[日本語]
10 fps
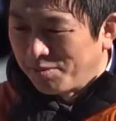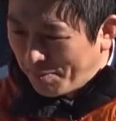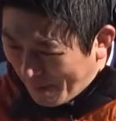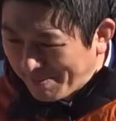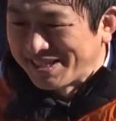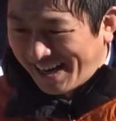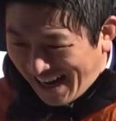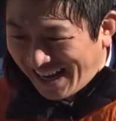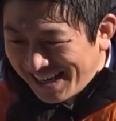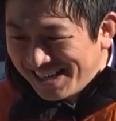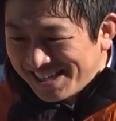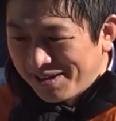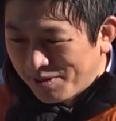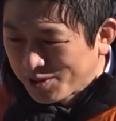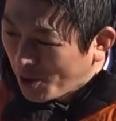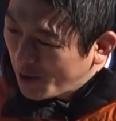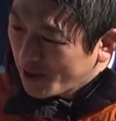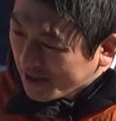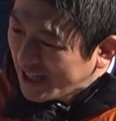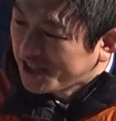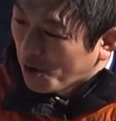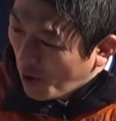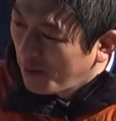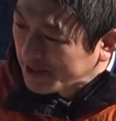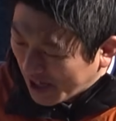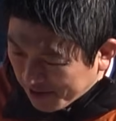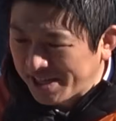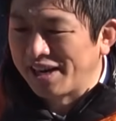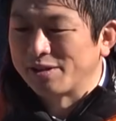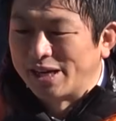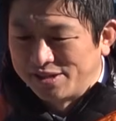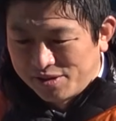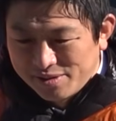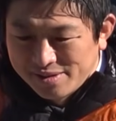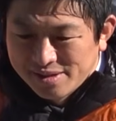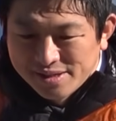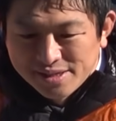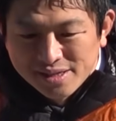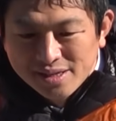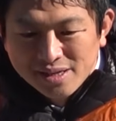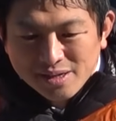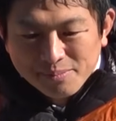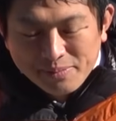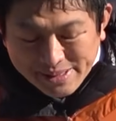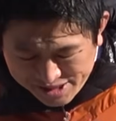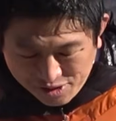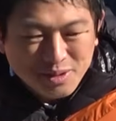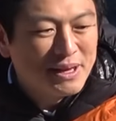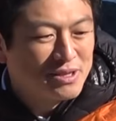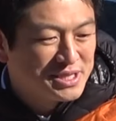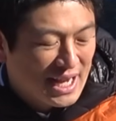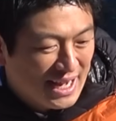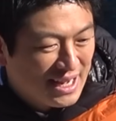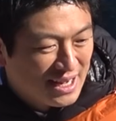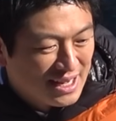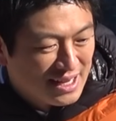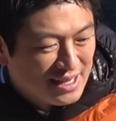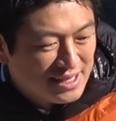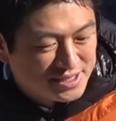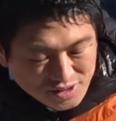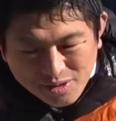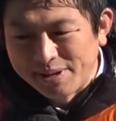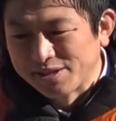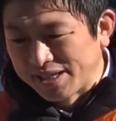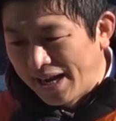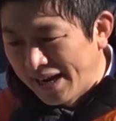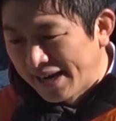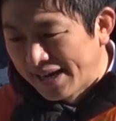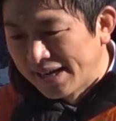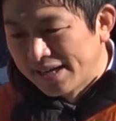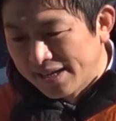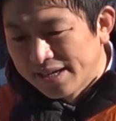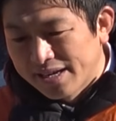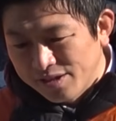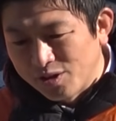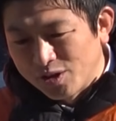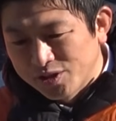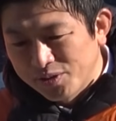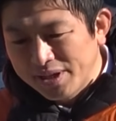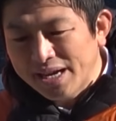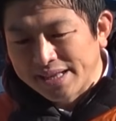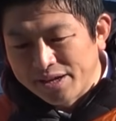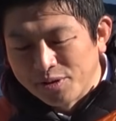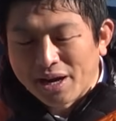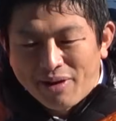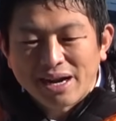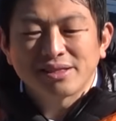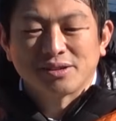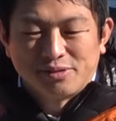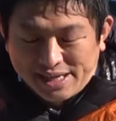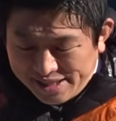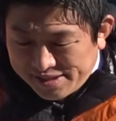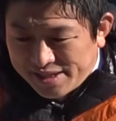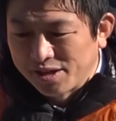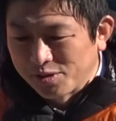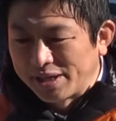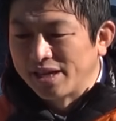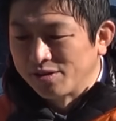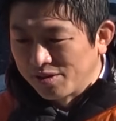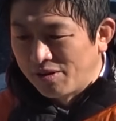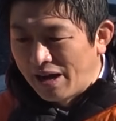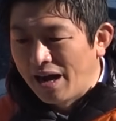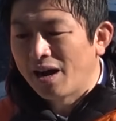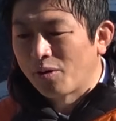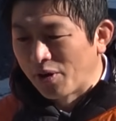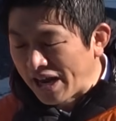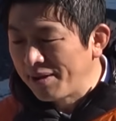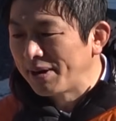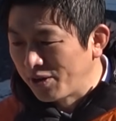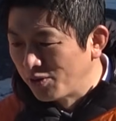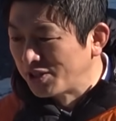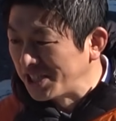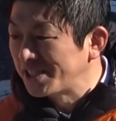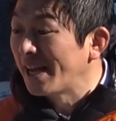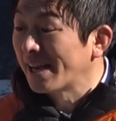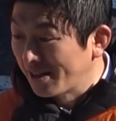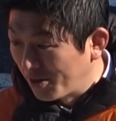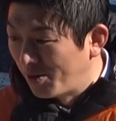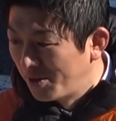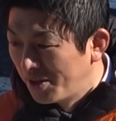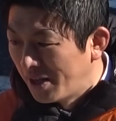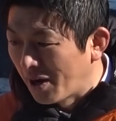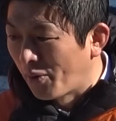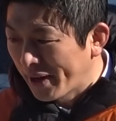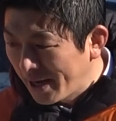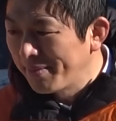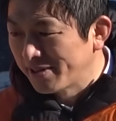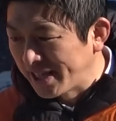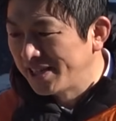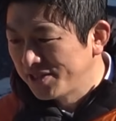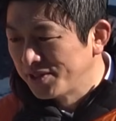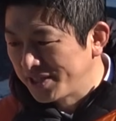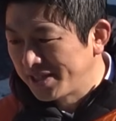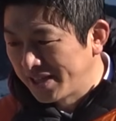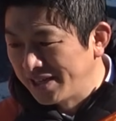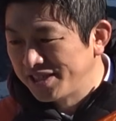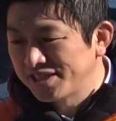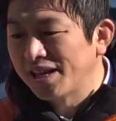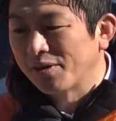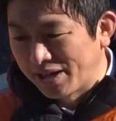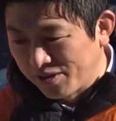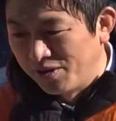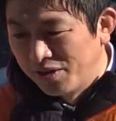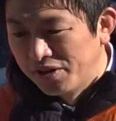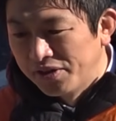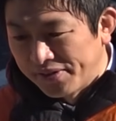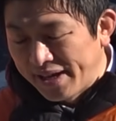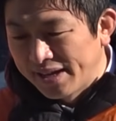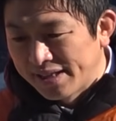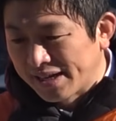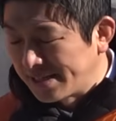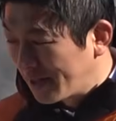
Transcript: 人もいっぱいいますから。でもそういう人たちの声もちゃんと聞かないといけないんですよ。非常に面倒くさい、非常に面倒くさいけど、その中で世の中分かってくるわけです。選挙とか出ると、ああこれが今の日本の実態かと、あこれが今の政治の現実なのかと、ね。だから